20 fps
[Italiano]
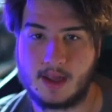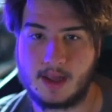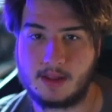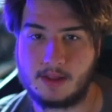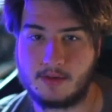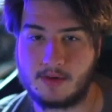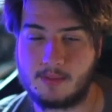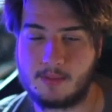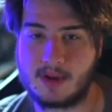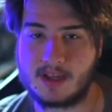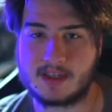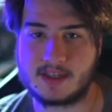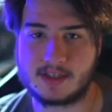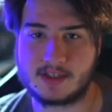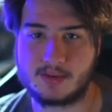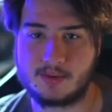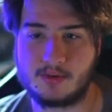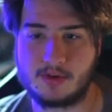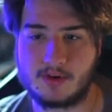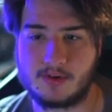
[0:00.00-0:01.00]
E dovrebbe
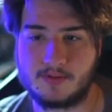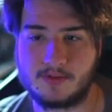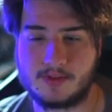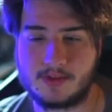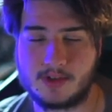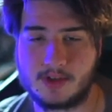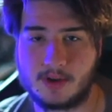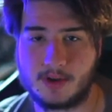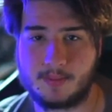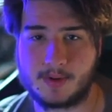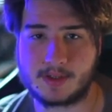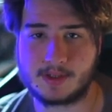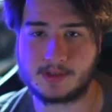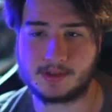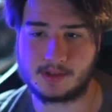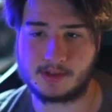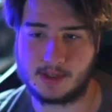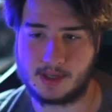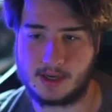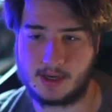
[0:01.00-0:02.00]
esserci poi una funzione per
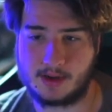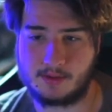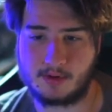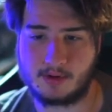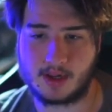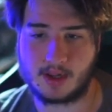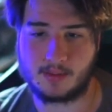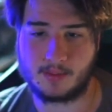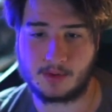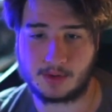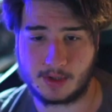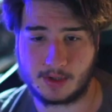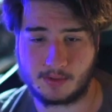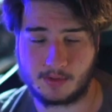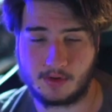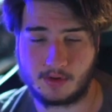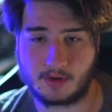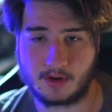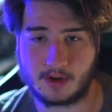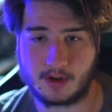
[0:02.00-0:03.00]
sostenerli in qualche modo, da
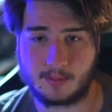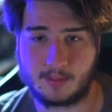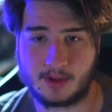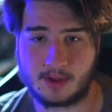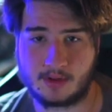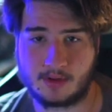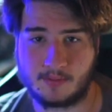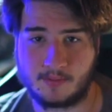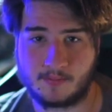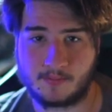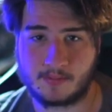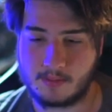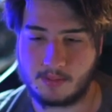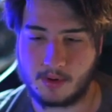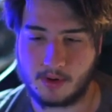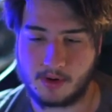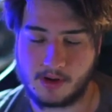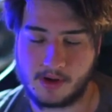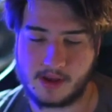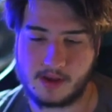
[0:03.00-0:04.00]
quello che ho capito.
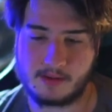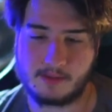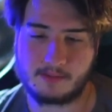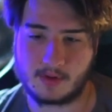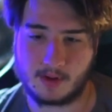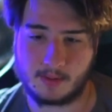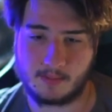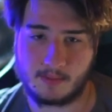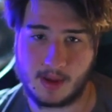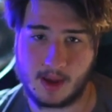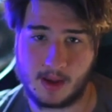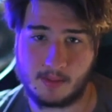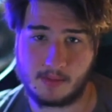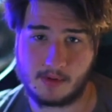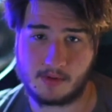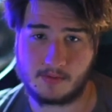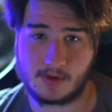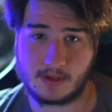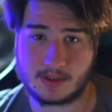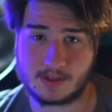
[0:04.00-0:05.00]
Poi
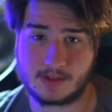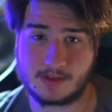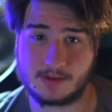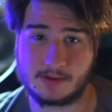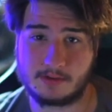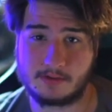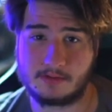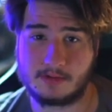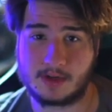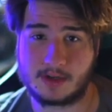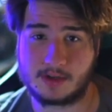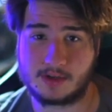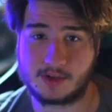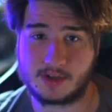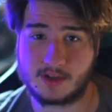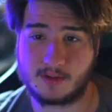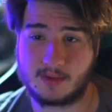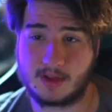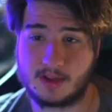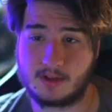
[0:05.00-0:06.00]
abbiamo visto un
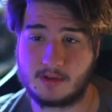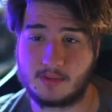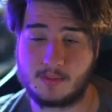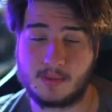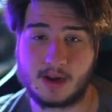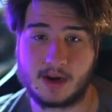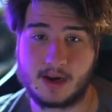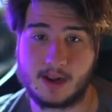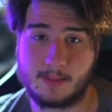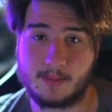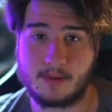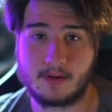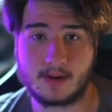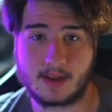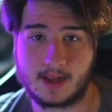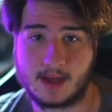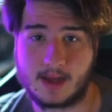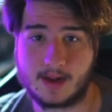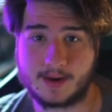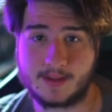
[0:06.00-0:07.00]
aggiornamento per l'Apple
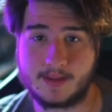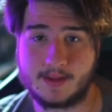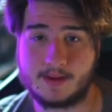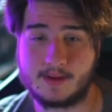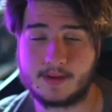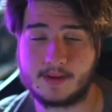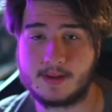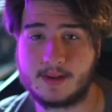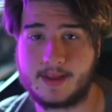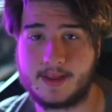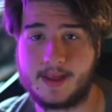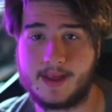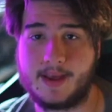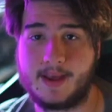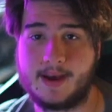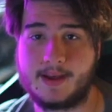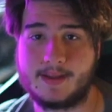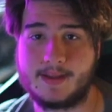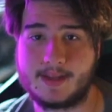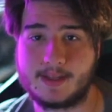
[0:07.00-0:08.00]
Card che
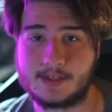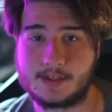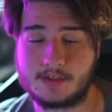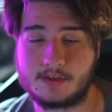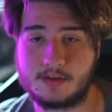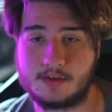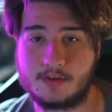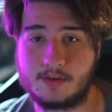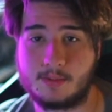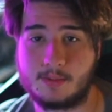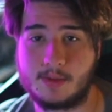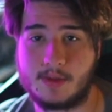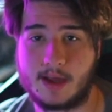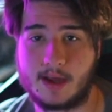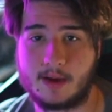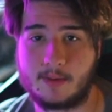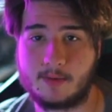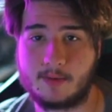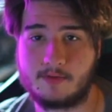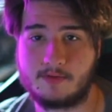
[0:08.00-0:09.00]
adesso dà una